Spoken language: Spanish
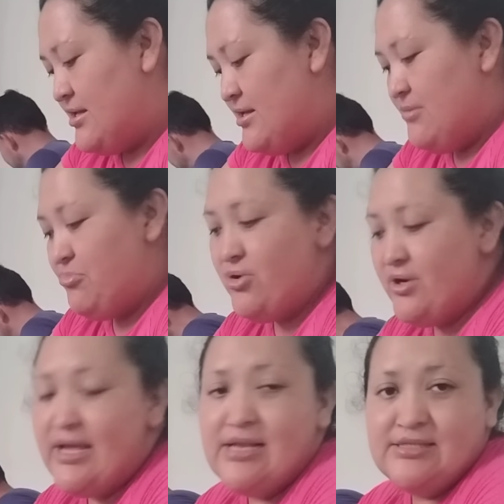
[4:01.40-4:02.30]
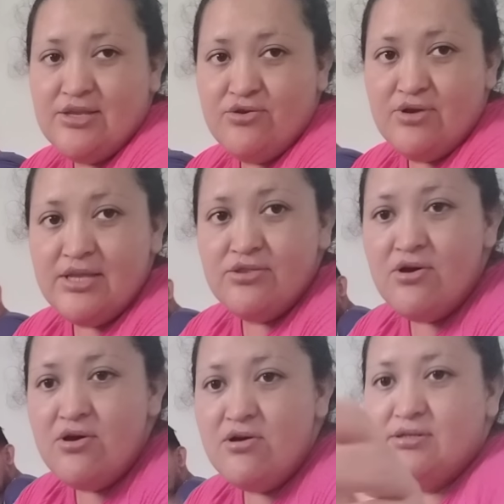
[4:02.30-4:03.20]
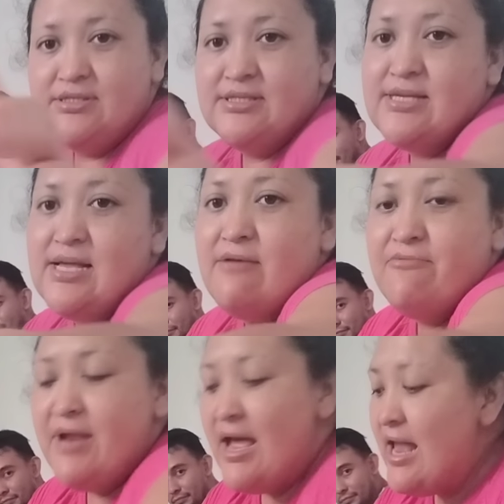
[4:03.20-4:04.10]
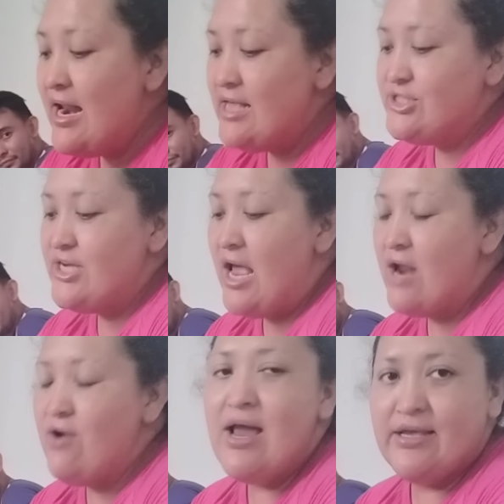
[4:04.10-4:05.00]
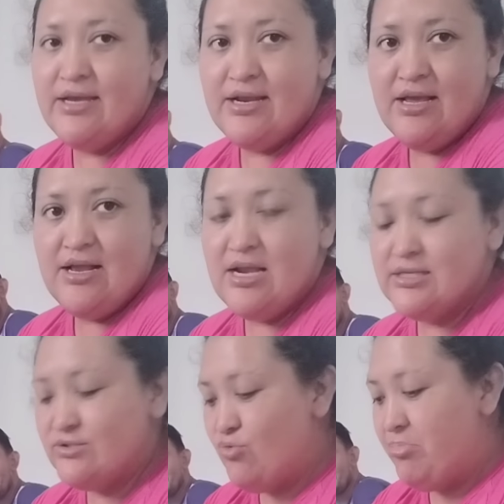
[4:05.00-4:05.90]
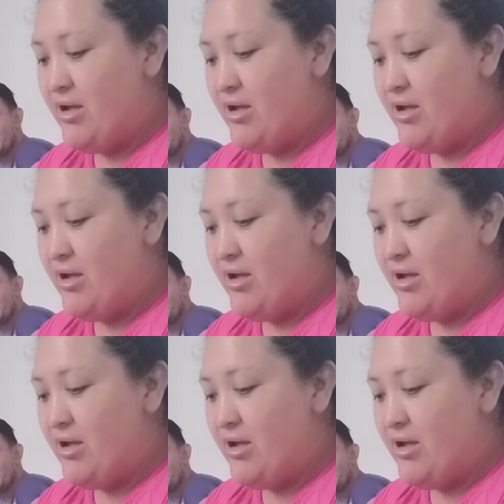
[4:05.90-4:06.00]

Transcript: Porque el señorito, si se le enfría la leche, ya no la quiere, la escupe.